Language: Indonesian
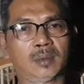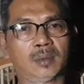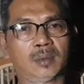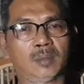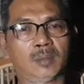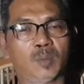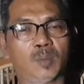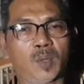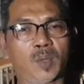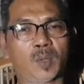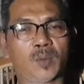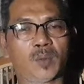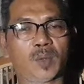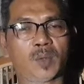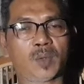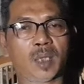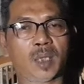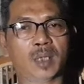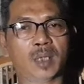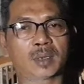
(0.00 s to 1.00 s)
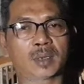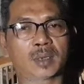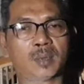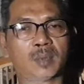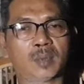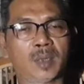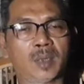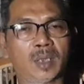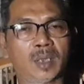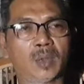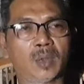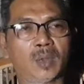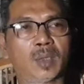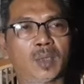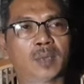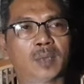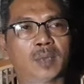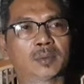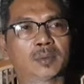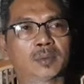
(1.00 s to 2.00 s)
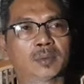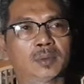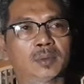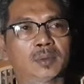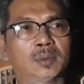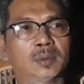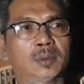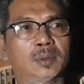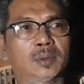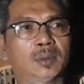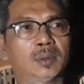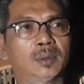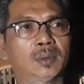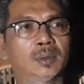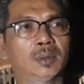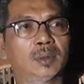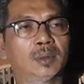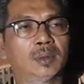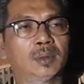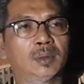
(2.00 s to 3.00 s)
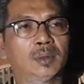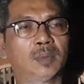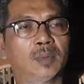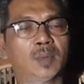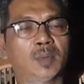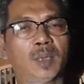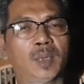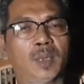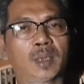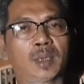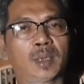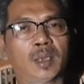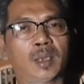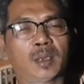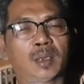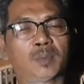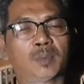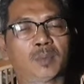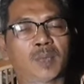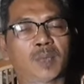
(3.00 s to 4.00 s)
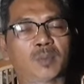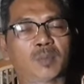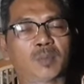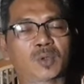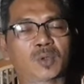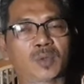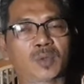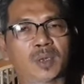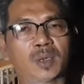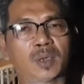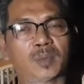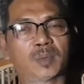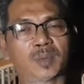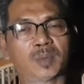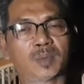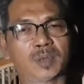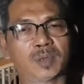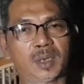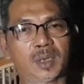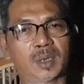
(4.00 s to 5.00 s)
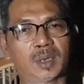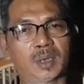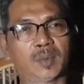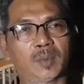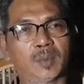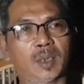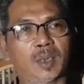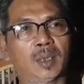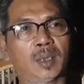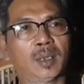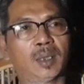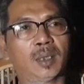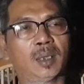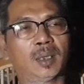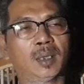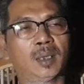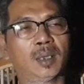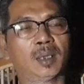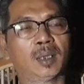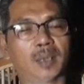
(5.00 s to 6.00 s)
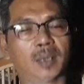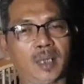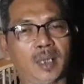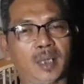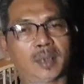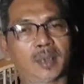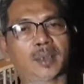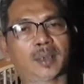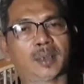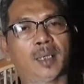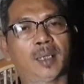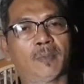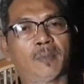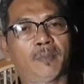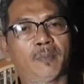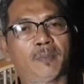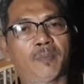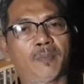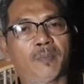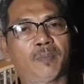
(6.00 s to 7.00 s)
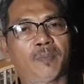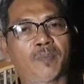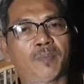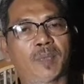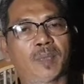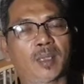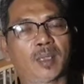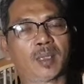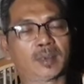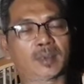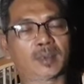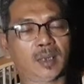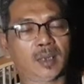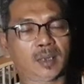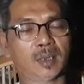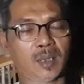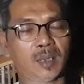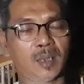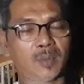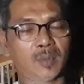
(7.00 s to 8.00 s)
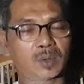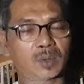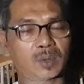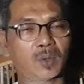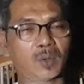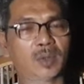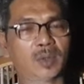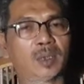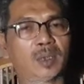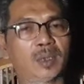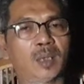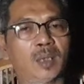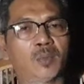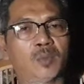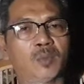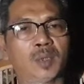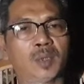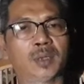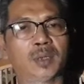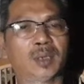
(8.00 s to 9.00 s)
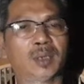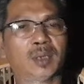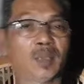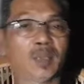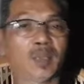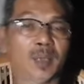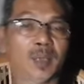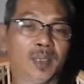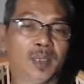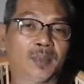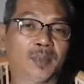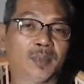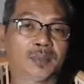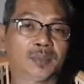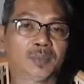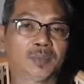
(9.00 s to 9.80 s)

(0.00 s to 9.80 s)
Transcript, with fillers: Memprovokasi banyak orang, menebarkan permusuhan dan kebencian kepada negara kita. Saya kira Pak Jokowi tidak mungkin tidak paham.